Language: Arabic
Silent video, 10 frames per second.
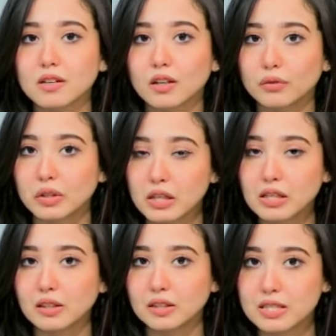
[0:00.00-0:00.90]

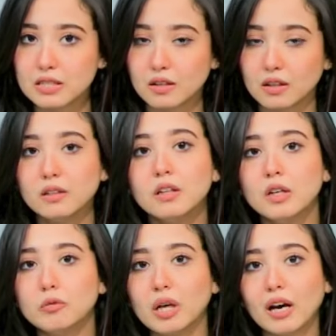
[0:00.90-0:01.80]
الفنية للأسئلة
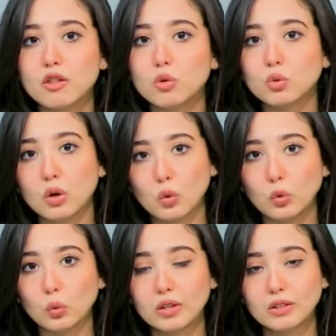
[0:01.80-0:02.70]
بحيث
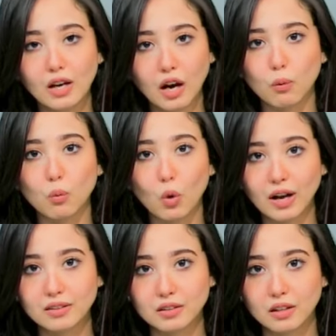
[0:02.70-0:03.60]
تكون واضحة
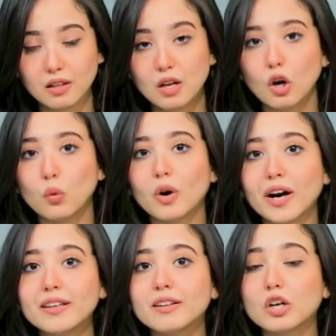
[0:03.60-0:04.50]
ومحددة
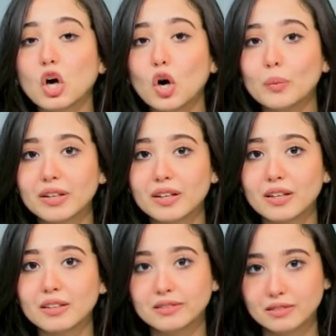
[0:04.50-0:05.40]
وغير
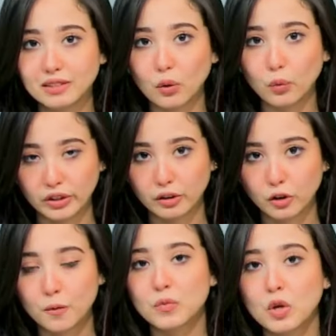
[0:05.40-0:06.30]
قابلة للتأويل
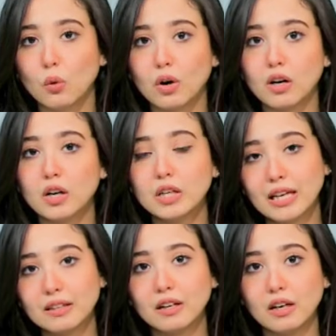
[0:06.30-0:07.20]

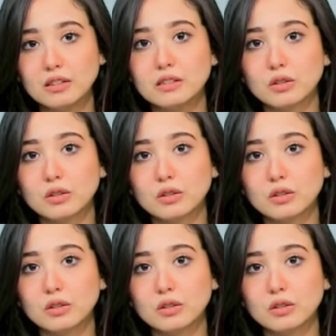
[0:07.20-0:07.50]
وأكد أيضا